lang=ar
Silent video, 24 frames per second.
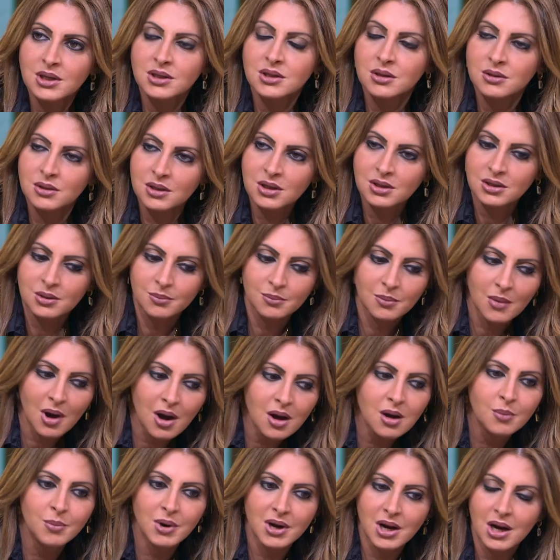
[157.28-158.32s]
نخدم
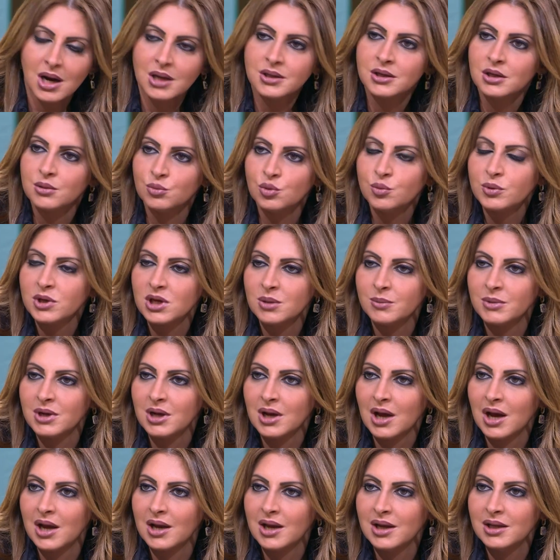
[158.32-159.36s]
اكبر عدد ممكن من
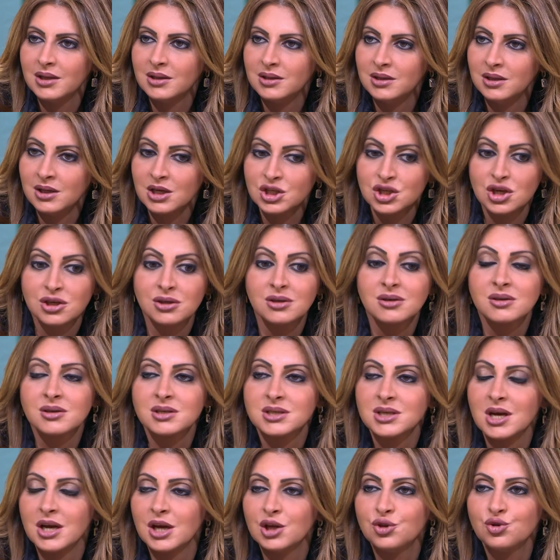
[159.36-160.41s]
الحالات دي عشان
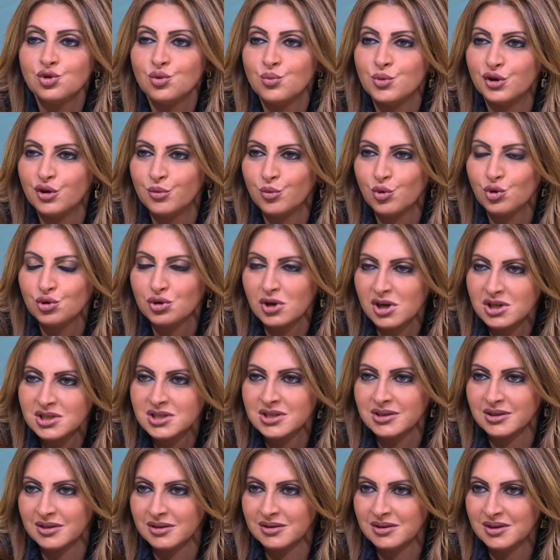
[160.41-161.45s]
ننقذ حياتهم من الموت
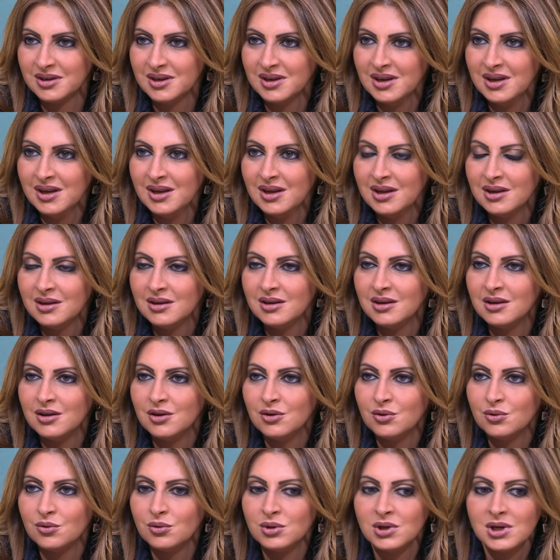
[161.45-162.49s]
اصلا
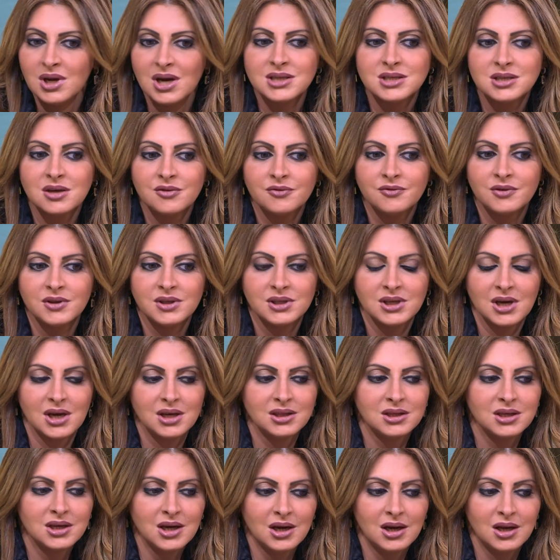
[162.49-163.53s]
لانه للاسف انت
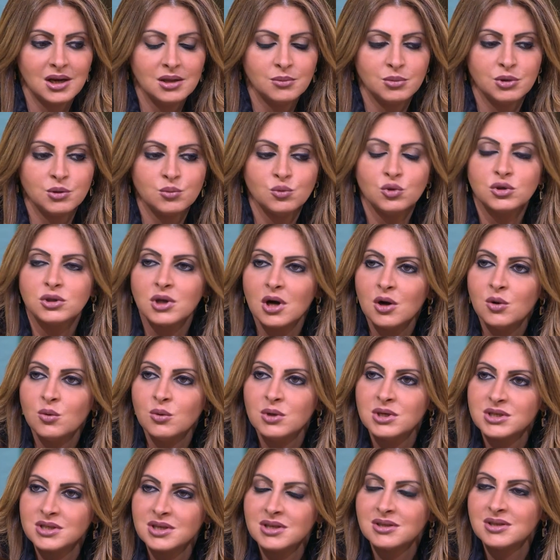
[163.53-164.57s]
عندك حالات بتموت
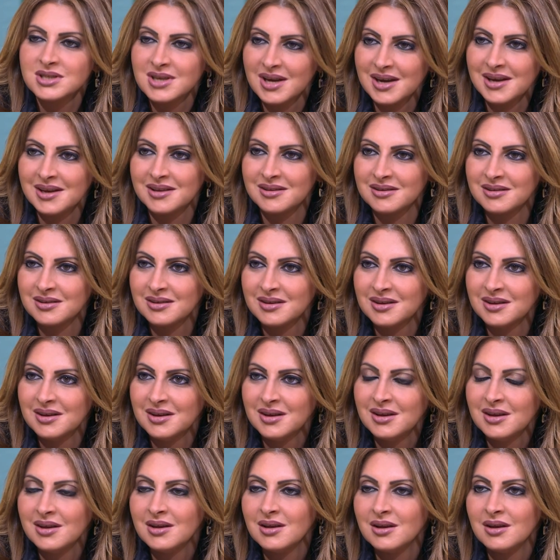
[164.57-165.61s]
اول ست ساعات
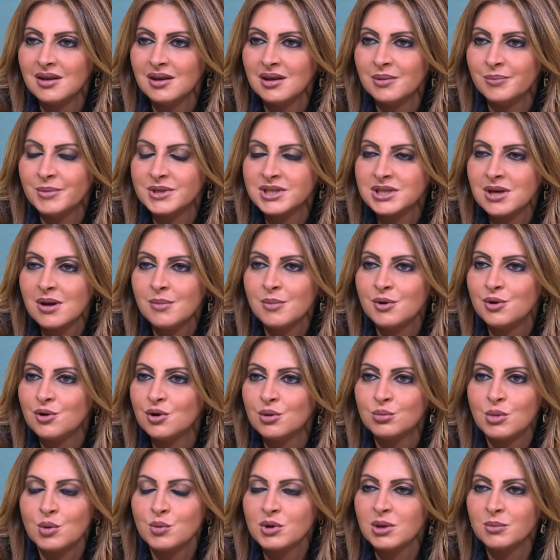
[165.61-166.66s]
آه، بسبب ان
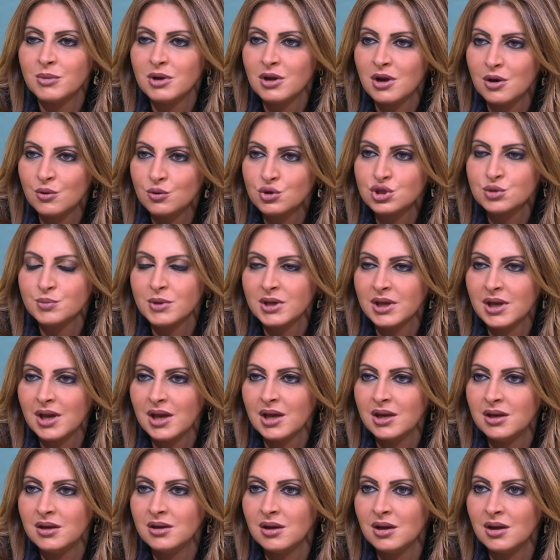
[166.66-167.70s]
هم ممكن ما يلاقوش
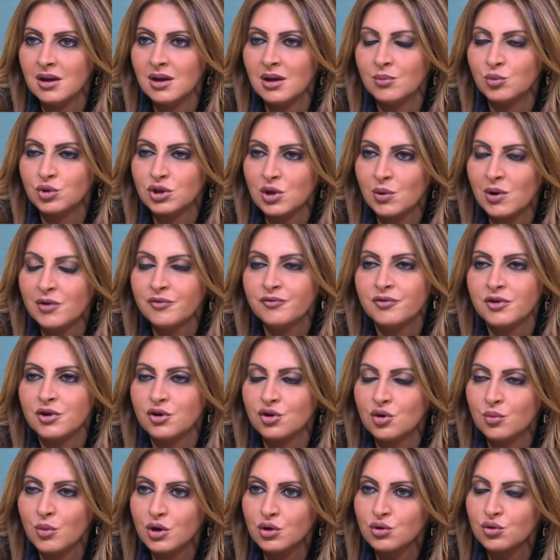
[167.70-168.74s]
مكان آه، متوفر ان
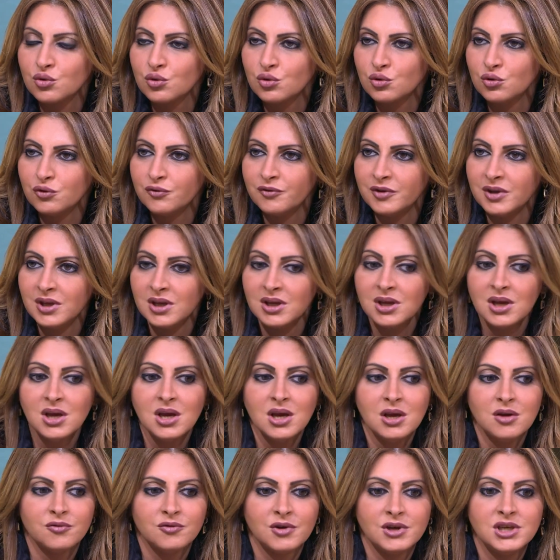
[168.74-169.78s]
هم يدخلوا فيه
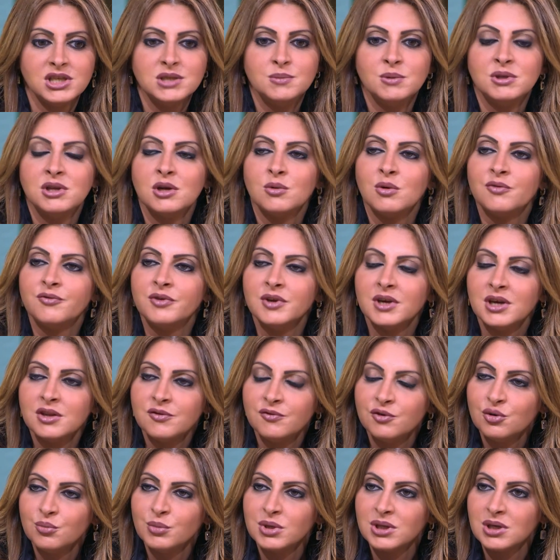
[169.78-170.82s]
فنسبه الوفيات
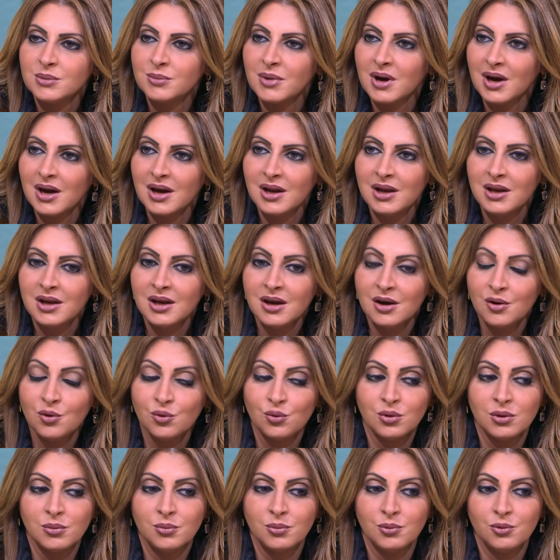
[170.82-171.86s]
فيهم بتبقى عاليه
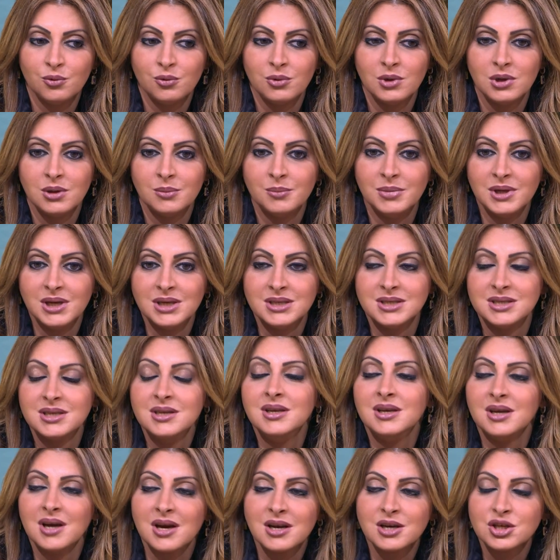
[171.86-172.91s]
واللي
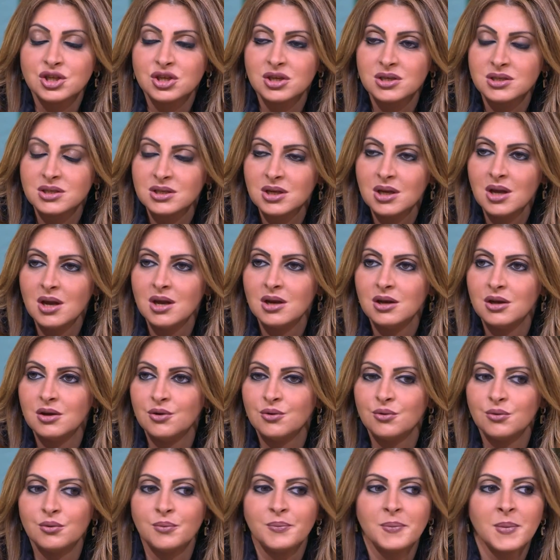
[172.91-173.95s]
بيحزني انا شخصيا
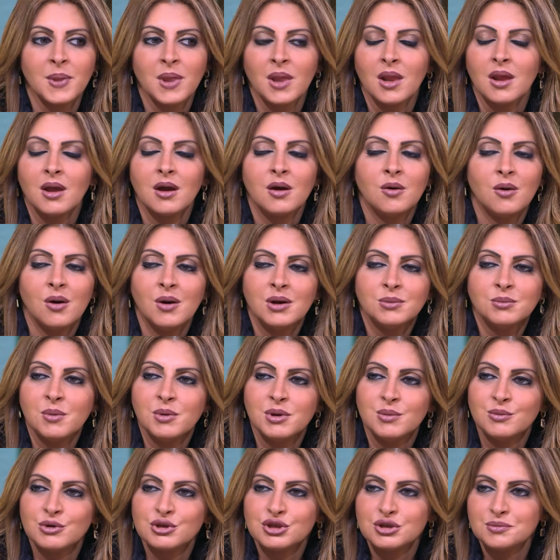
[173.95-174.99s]
انه هو اوقات ما
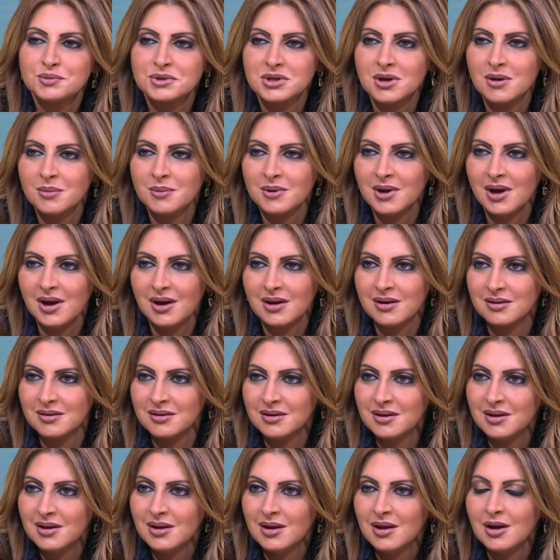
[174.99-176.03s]
بيموتش بسبب الحرق
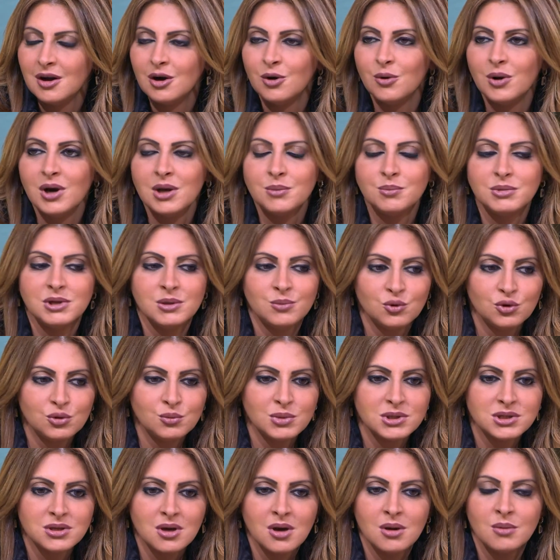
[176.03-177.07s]
اوقات بيموت
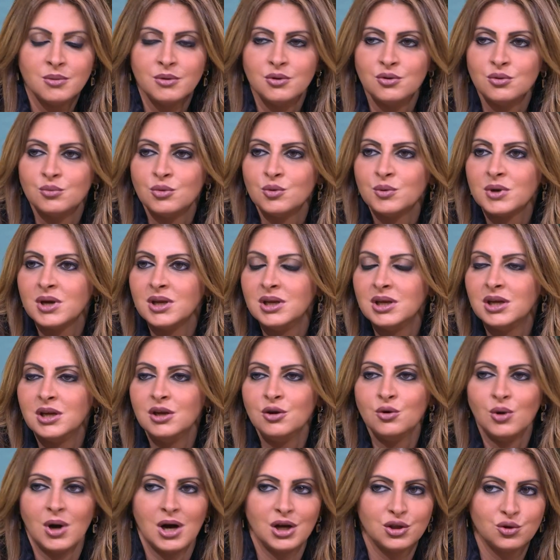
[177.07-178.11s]
بسبب انه ممكن يجي
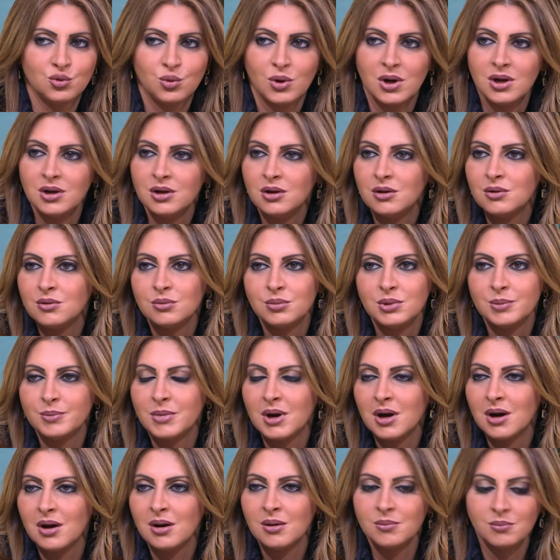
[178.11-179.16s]
له عدوى لانه
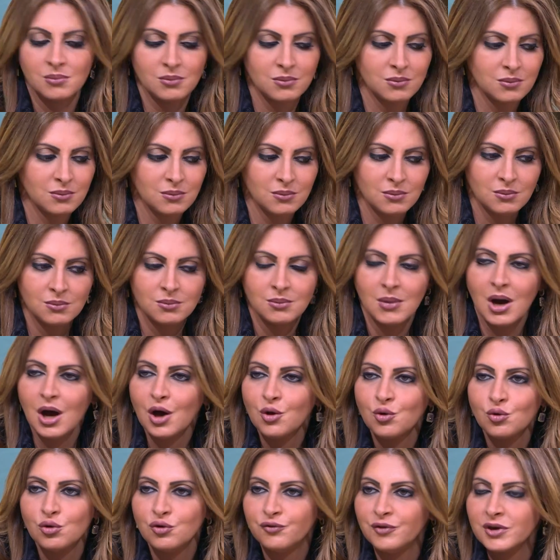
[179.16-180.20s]
بيبقى
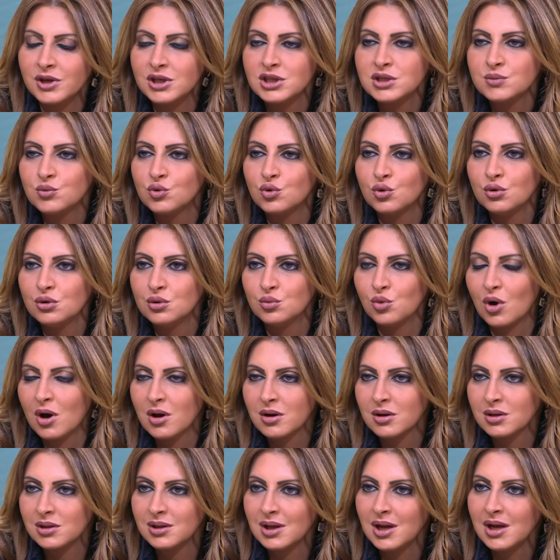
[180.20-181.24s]
محروق فجسمه كله
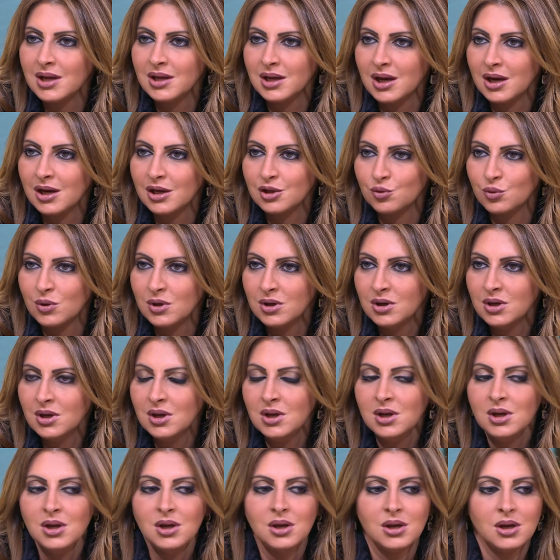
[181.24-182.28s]
معرض لاي عدوى
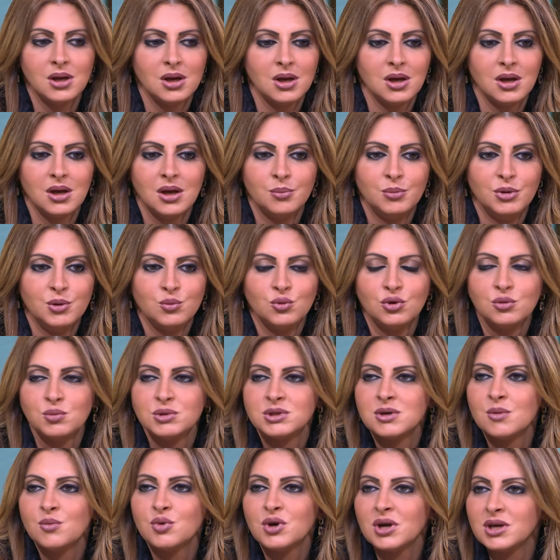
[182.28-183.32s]
آه، بيموت
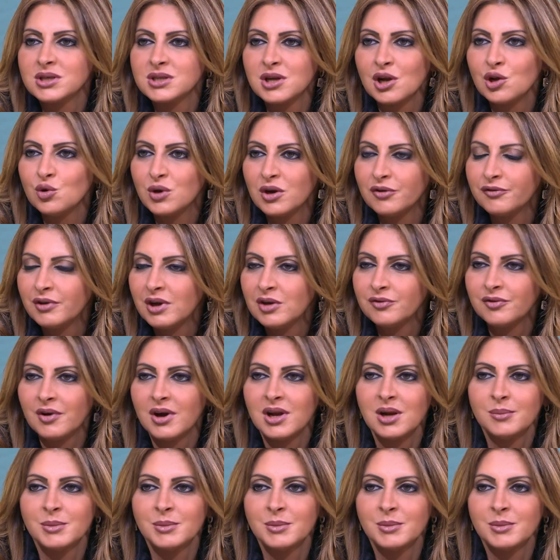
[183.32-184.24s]
بسبب ممكن يحصل له جفاف على